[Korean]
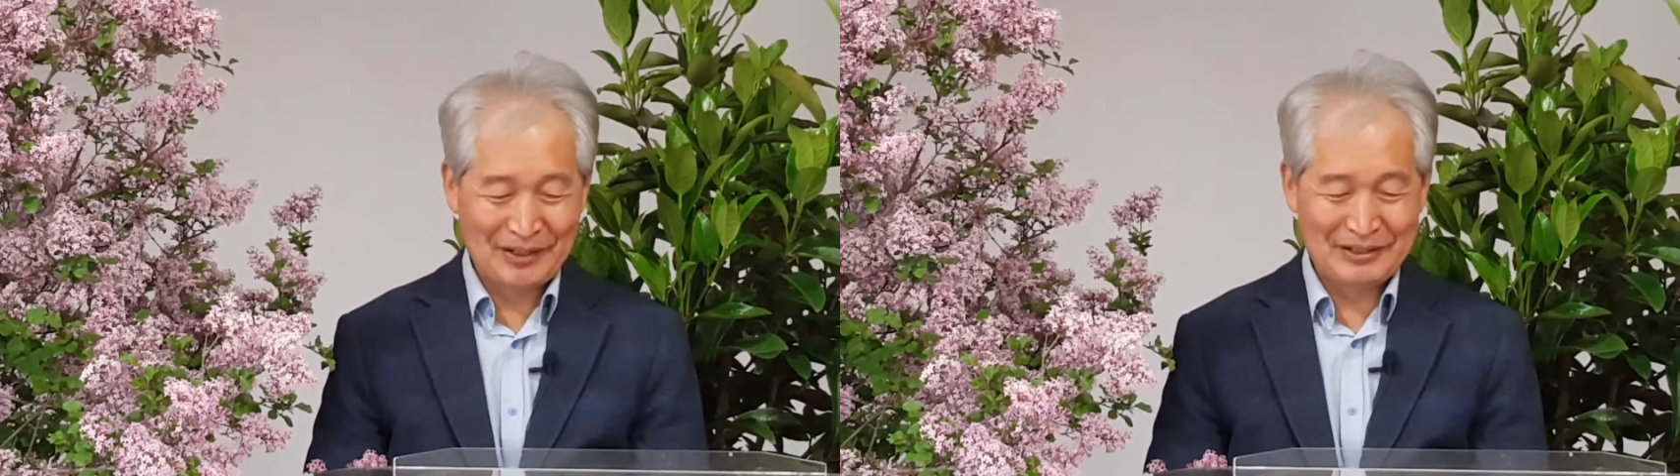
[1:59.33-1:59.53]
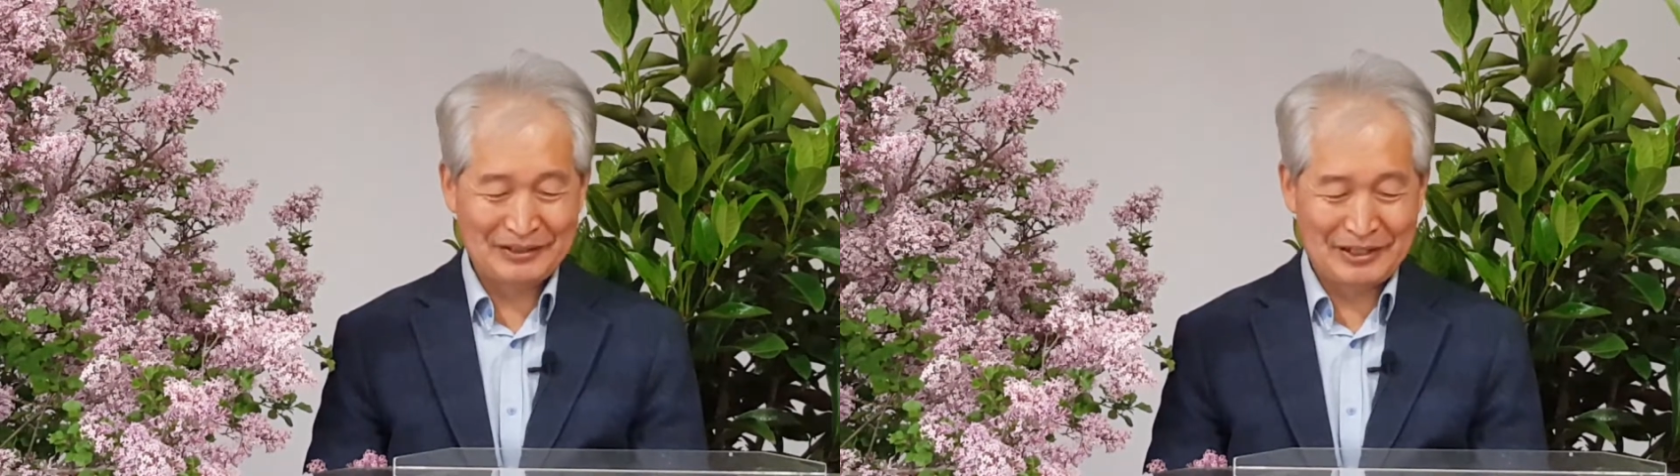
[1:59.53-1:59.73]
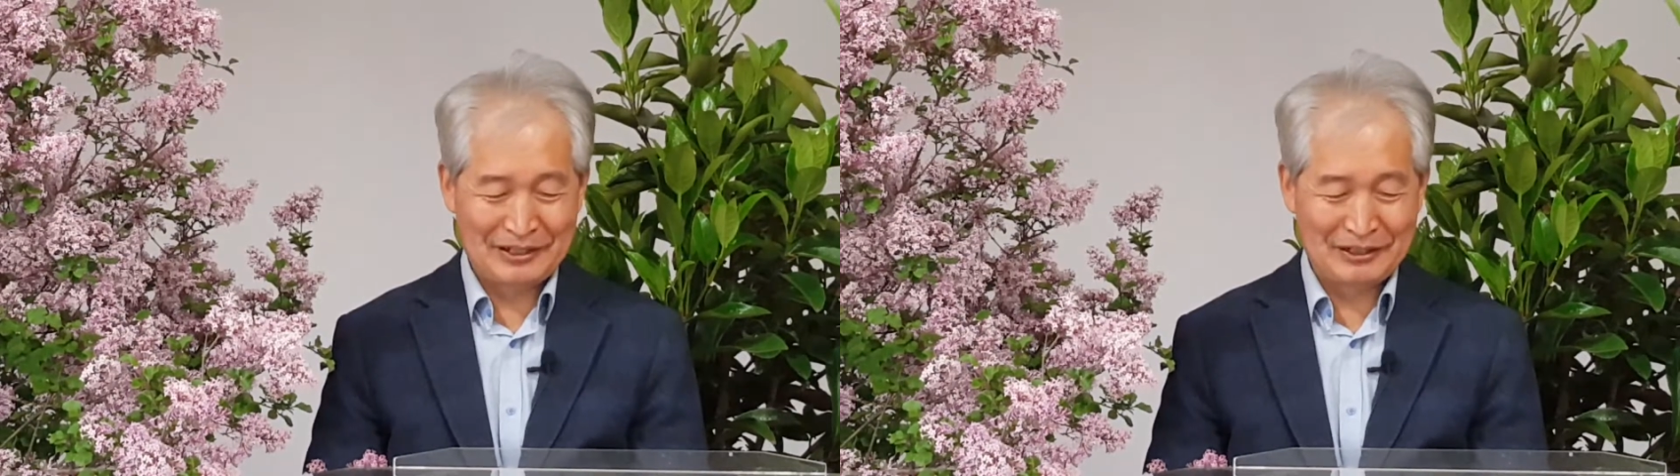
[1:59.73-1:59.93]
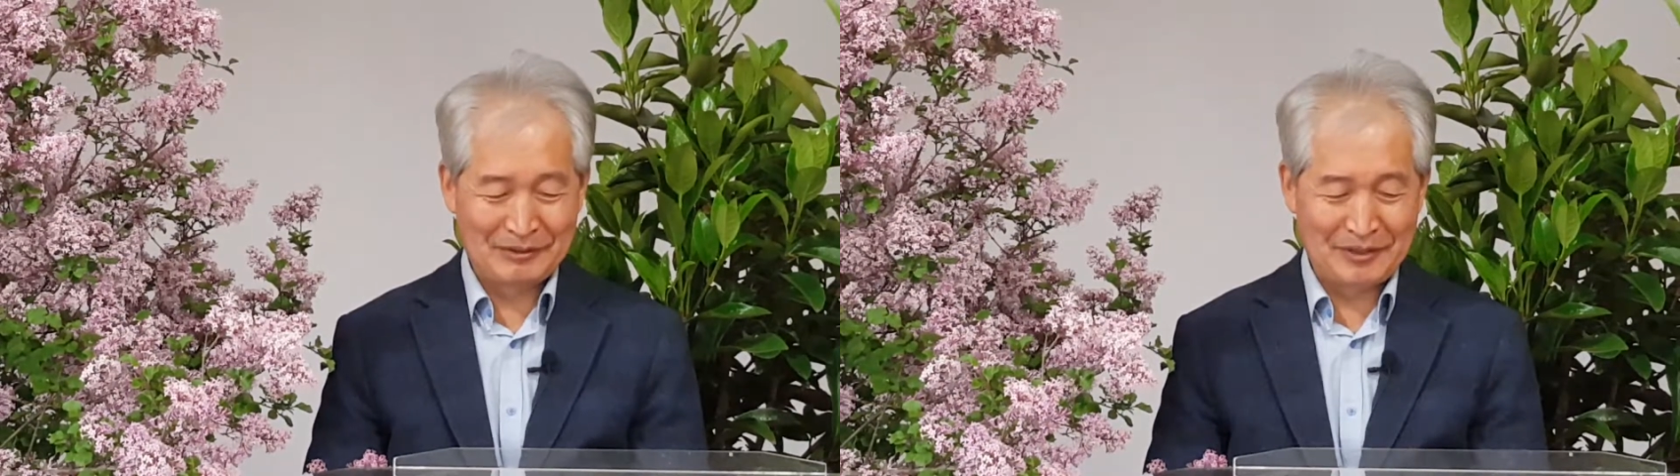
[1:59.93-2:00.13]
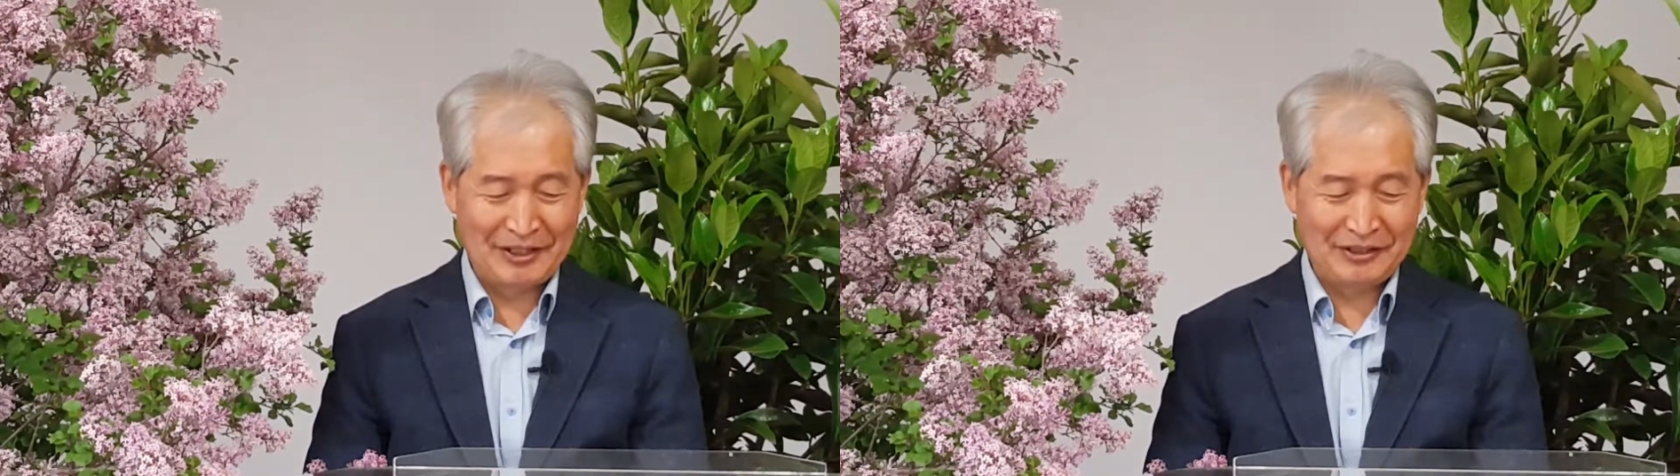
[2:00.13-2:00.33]
그
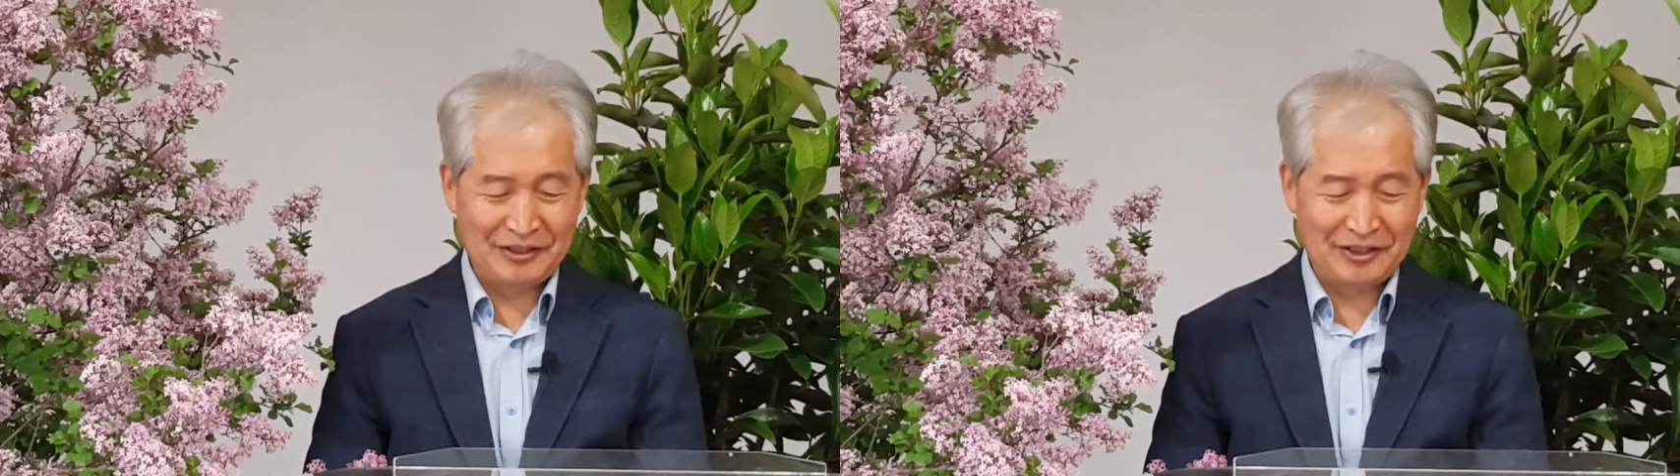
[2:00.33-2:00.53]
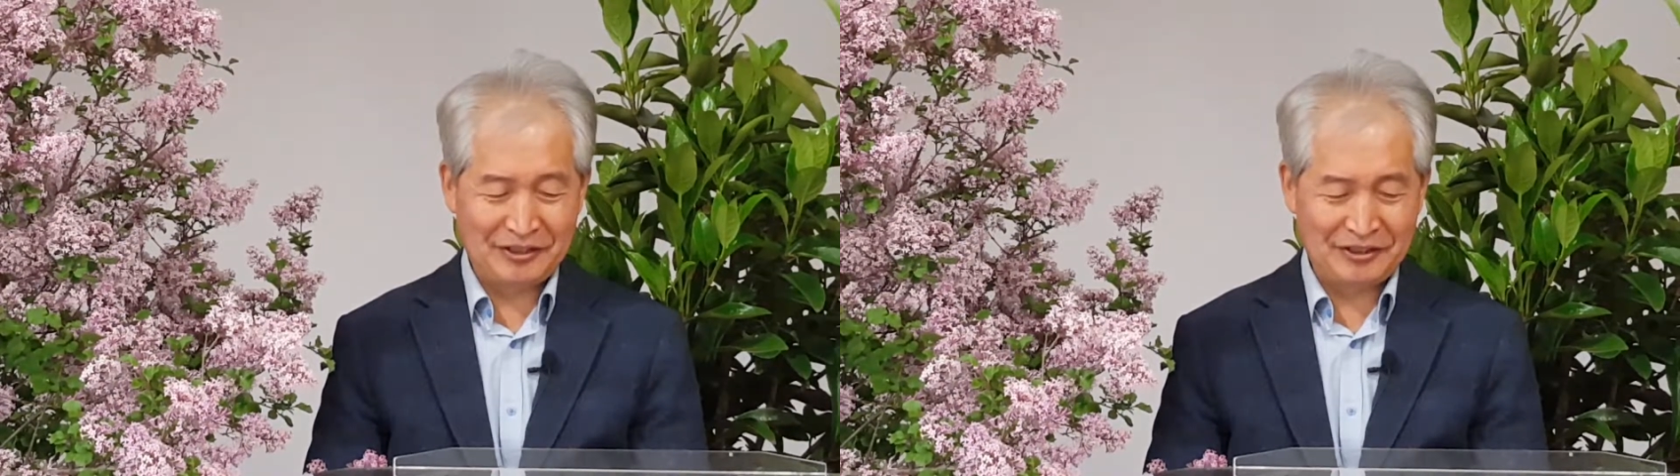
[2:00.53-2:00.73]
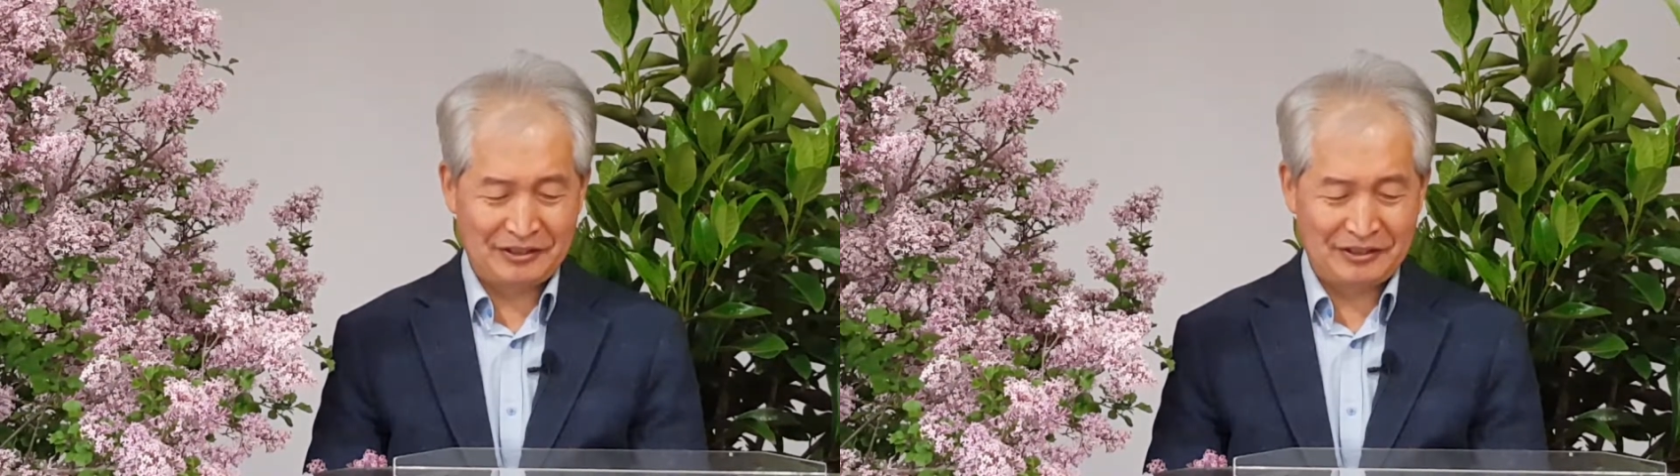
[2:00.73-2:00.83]
다음에 이